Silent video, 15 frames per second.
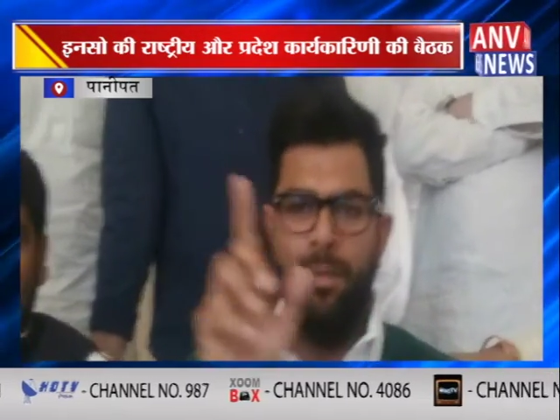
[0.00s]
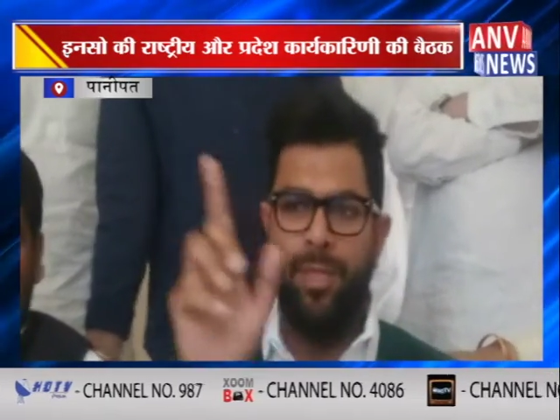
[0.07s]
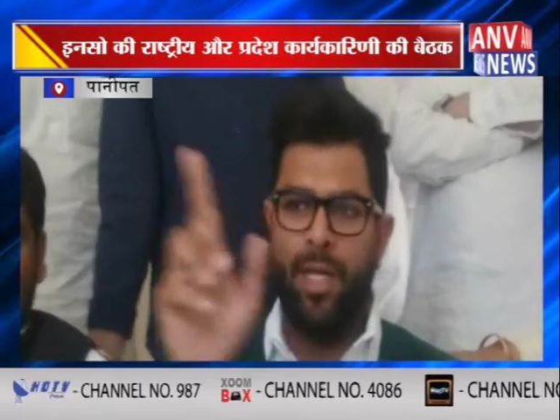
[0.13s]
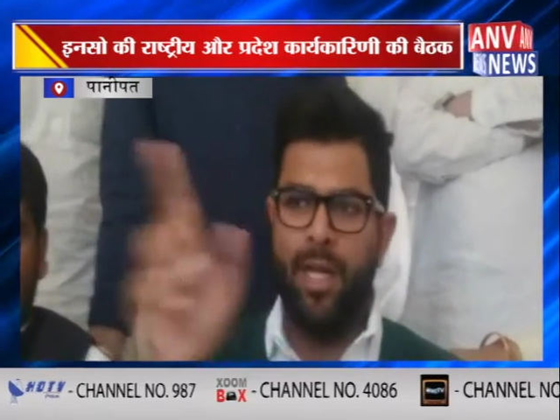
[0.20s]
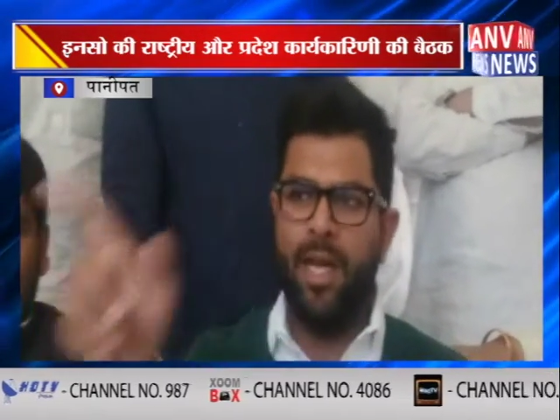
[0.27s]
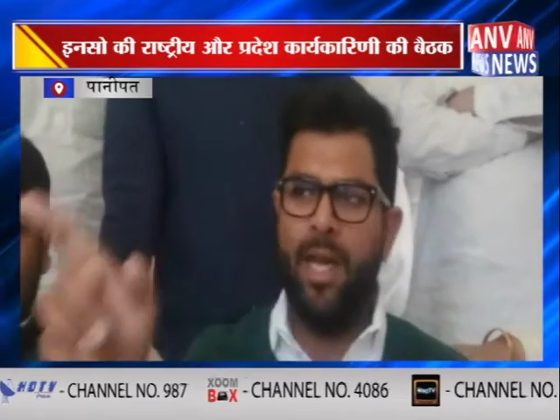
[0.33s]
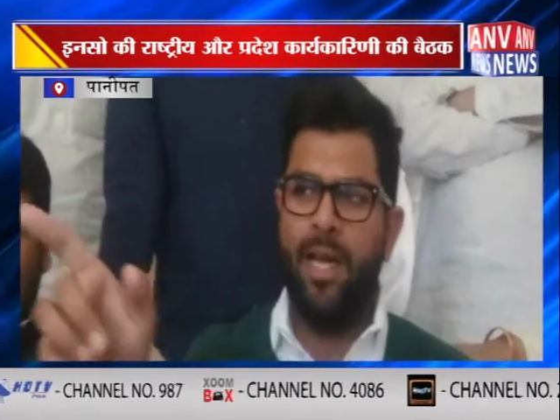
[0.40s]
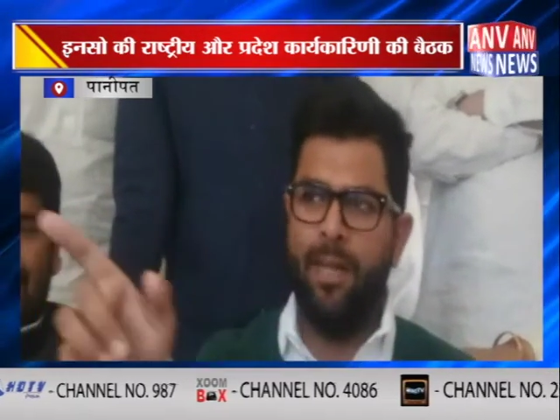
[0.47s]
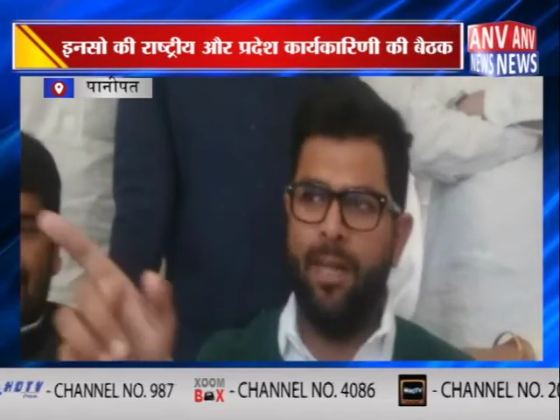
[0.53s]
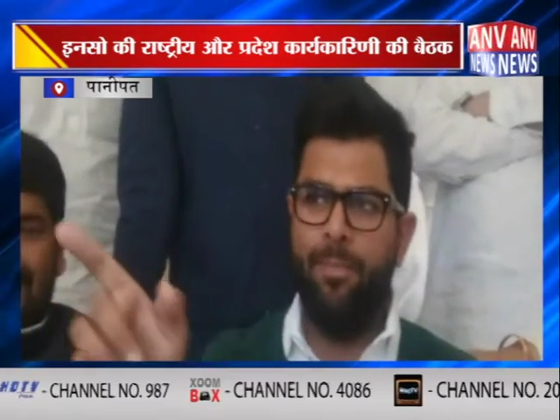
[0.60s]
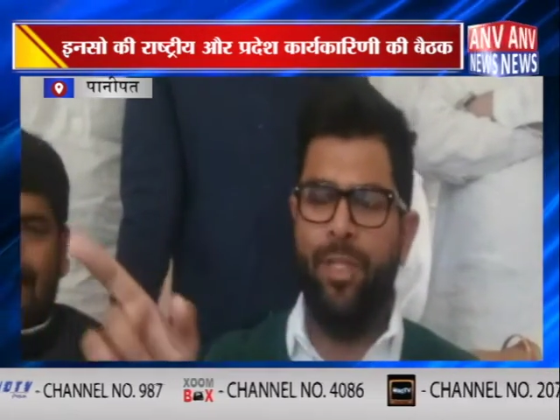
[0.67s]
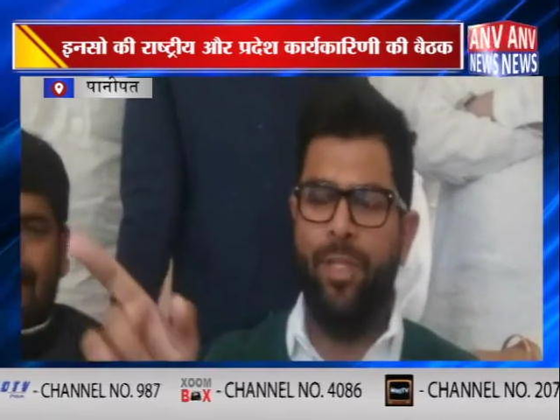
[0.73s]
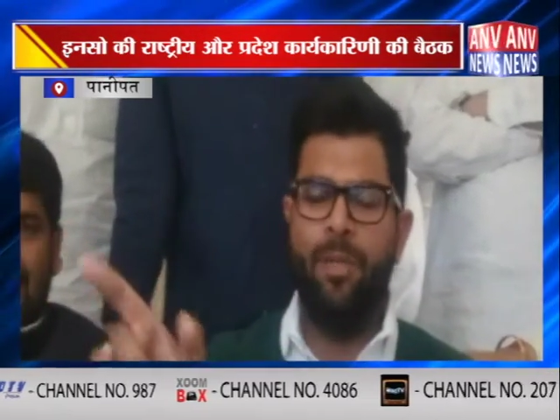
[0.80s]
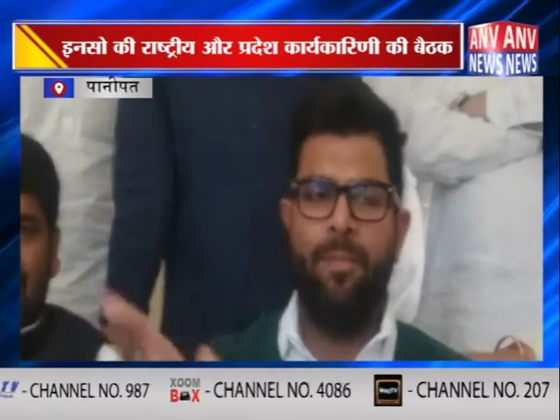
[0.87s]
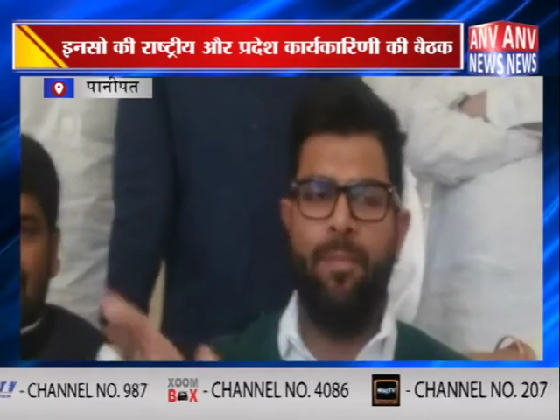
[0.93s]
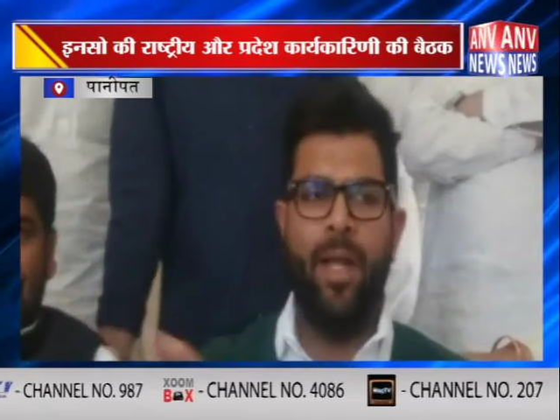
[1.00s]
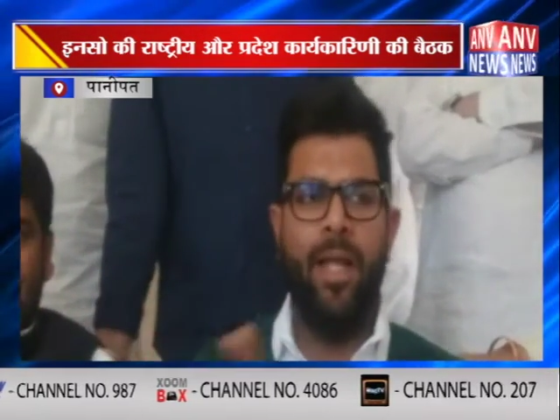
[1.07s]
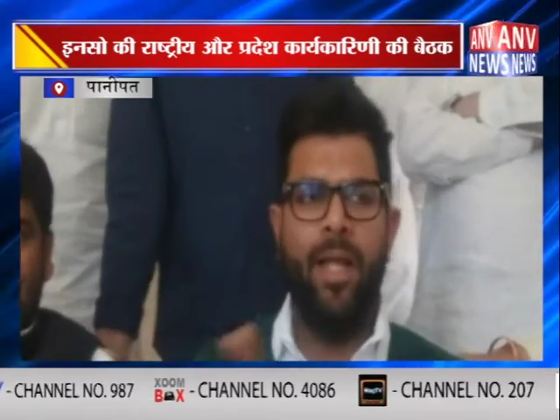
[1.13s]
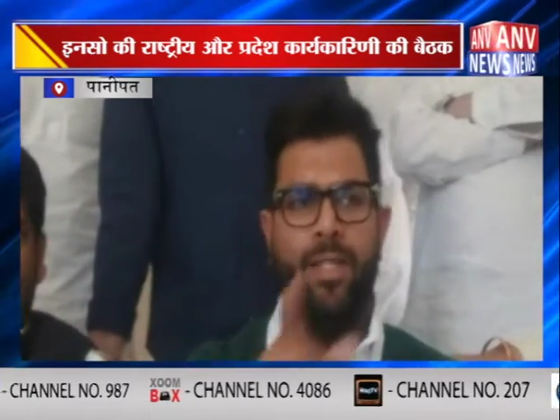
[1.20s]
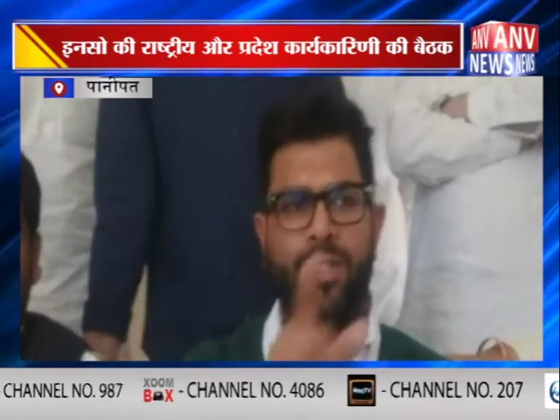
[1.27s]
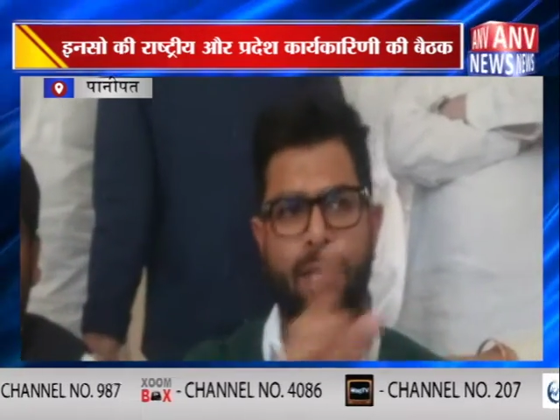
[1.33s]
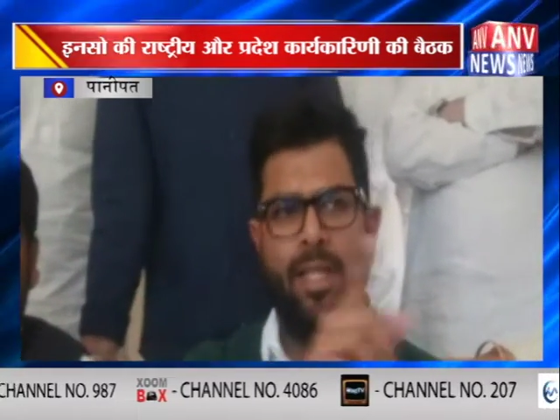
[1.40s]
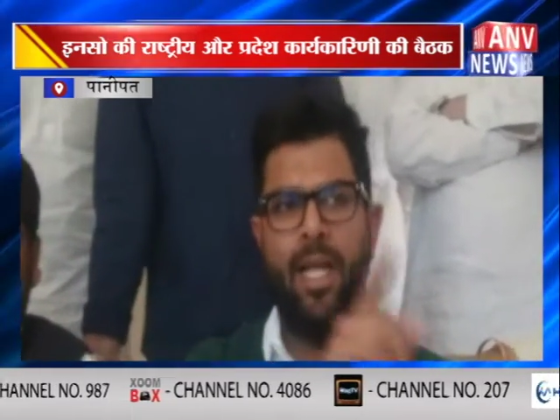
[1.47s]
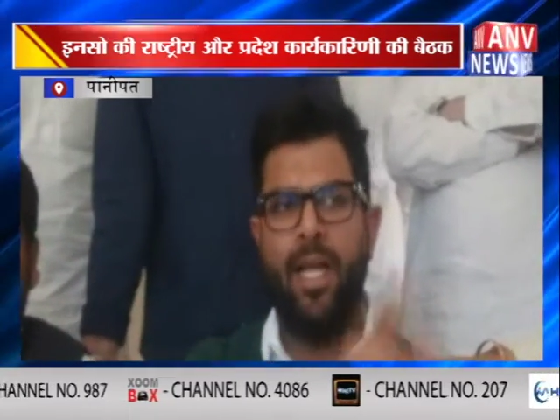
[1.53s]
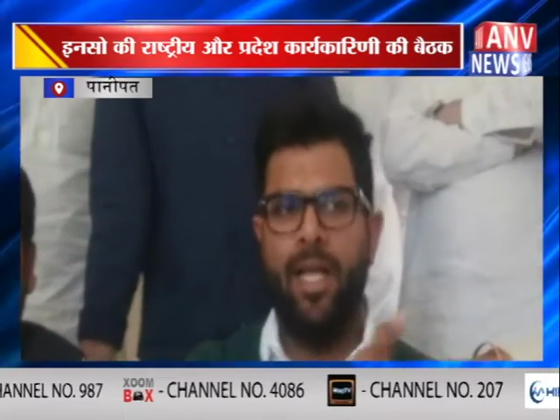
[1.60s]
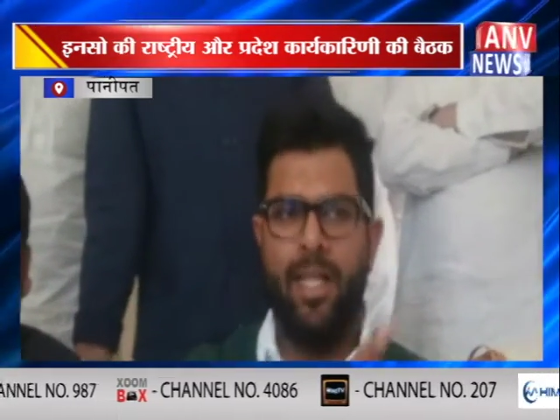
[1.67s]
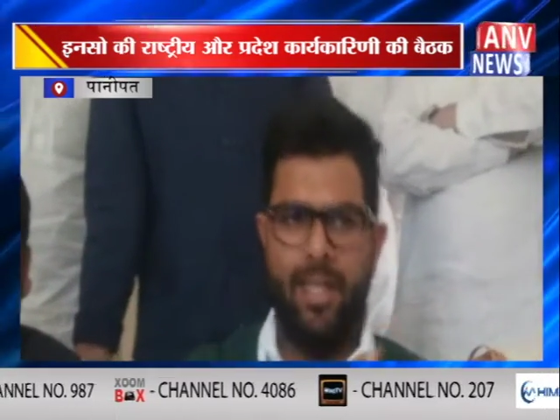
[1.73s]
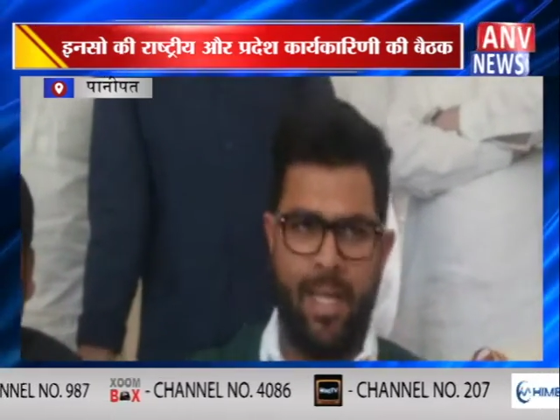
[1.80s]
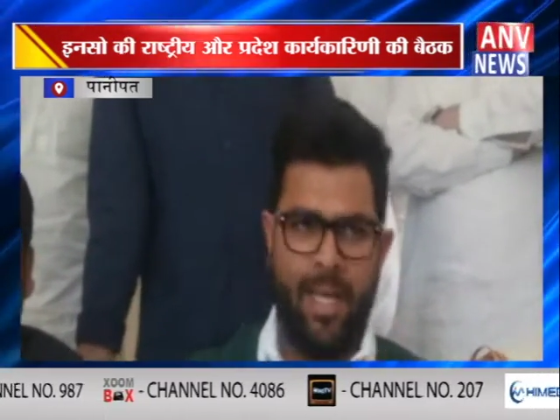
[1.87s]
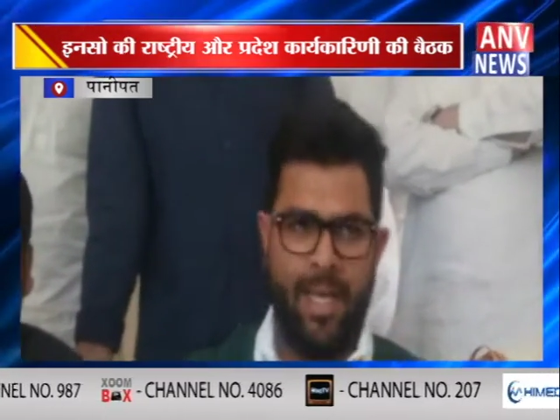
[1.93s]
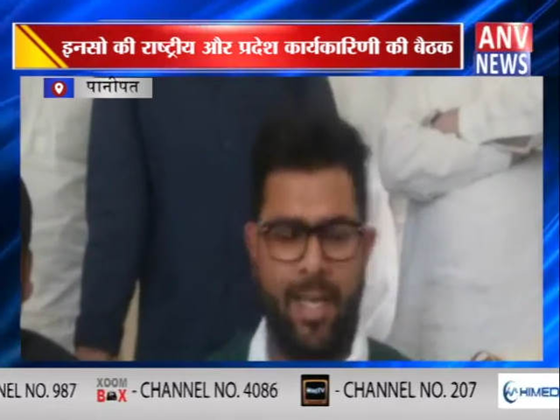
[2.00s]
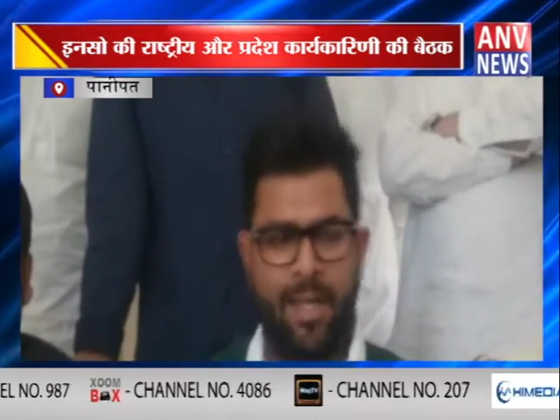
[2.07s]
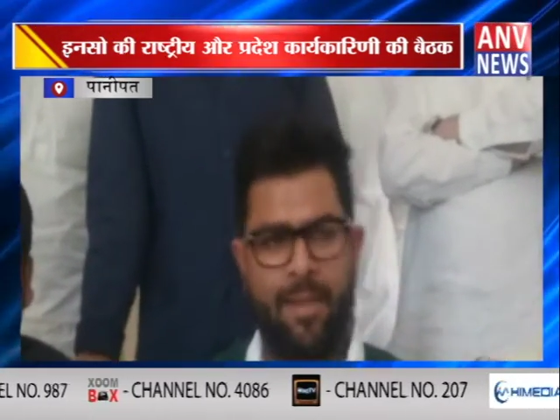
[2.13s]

हम सरकार के पीछे पड़े हैं जनता के